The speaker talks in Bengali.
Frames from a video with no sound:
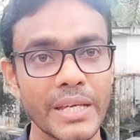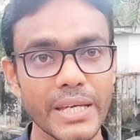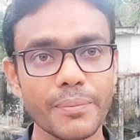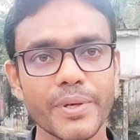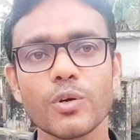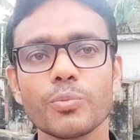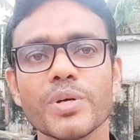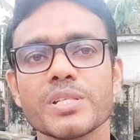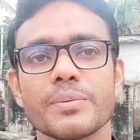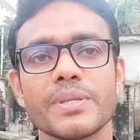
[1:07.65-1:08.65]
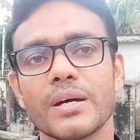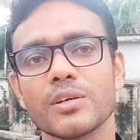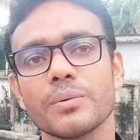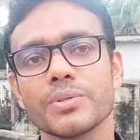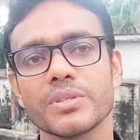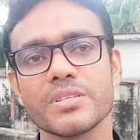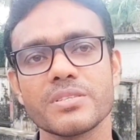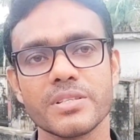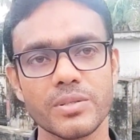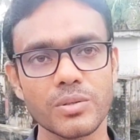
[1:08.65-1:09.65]
এর বিকল্প হিসেবে ধান গবেষণা
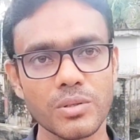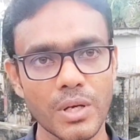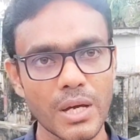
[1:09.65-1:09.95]
ইনস্টিটিউট